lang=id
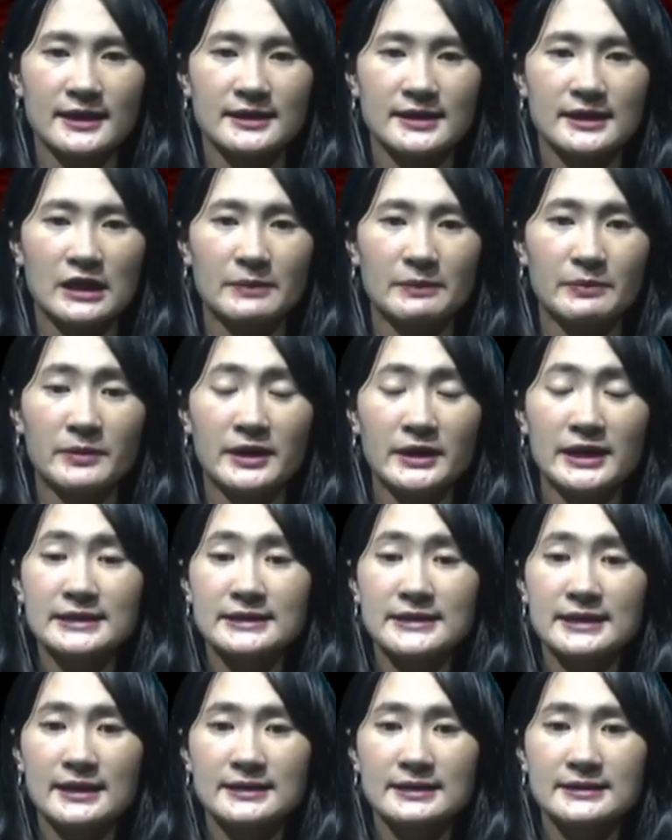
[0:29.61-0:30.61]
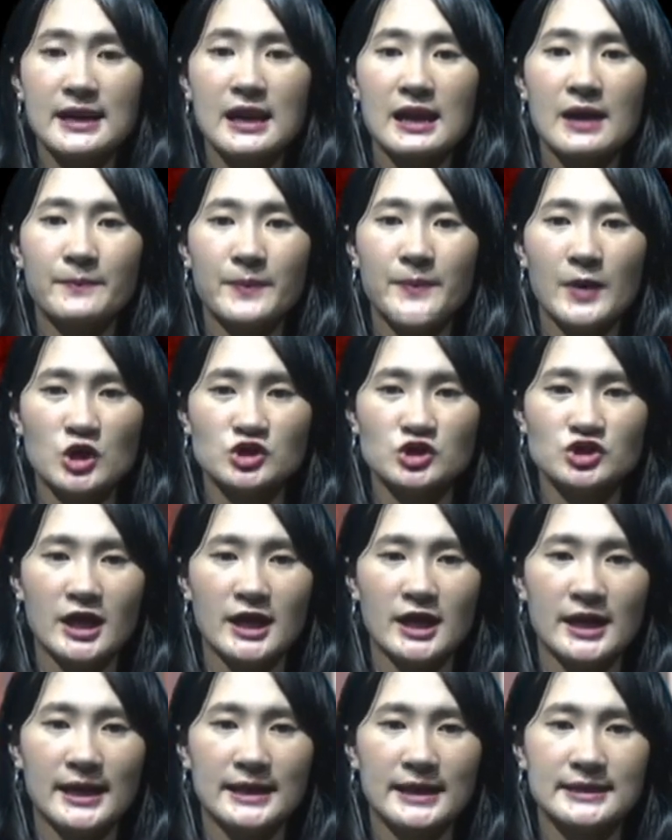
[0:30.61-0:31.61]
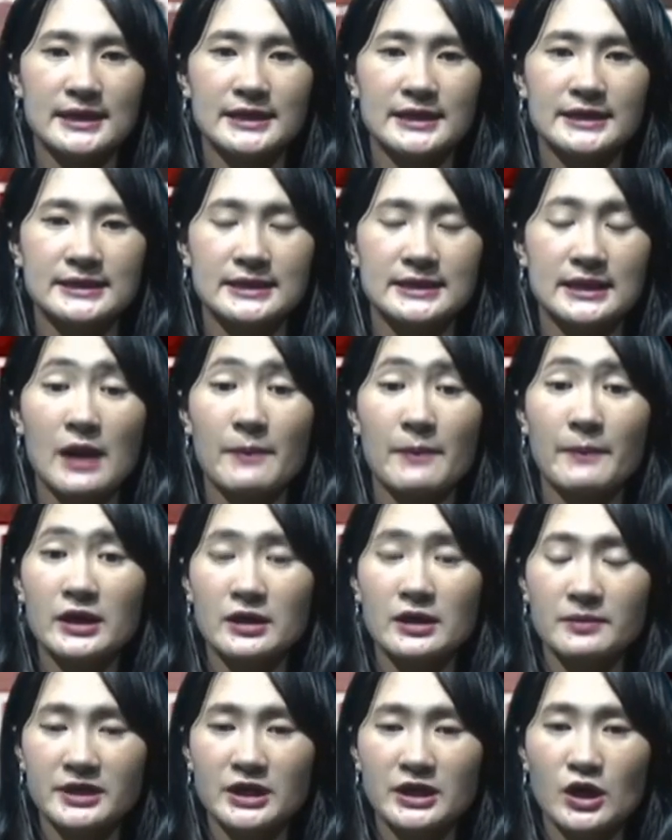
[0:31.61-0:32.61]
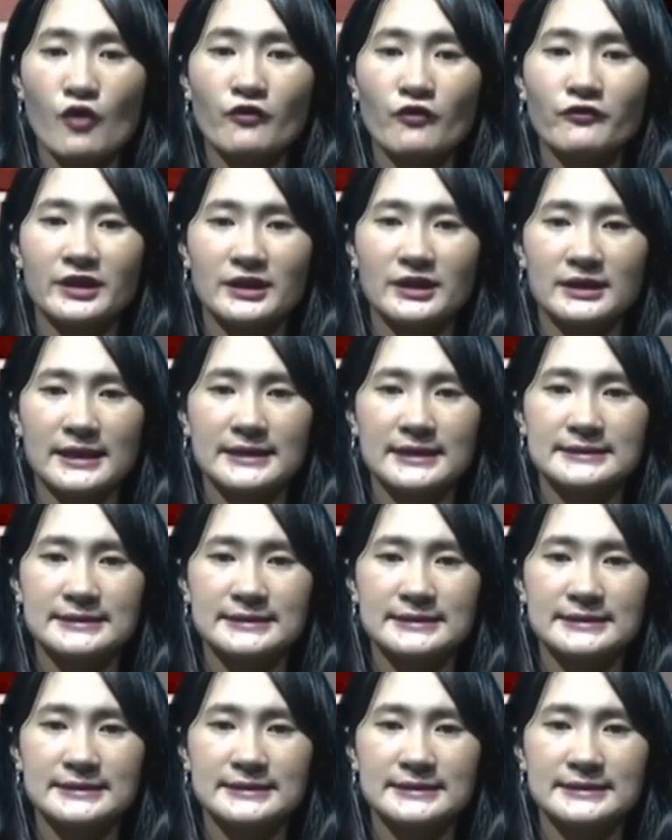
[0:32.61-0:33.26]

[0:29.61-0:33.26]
dari pemerintah dalam pelaksanaan Natal di tengah pandemi COVID-19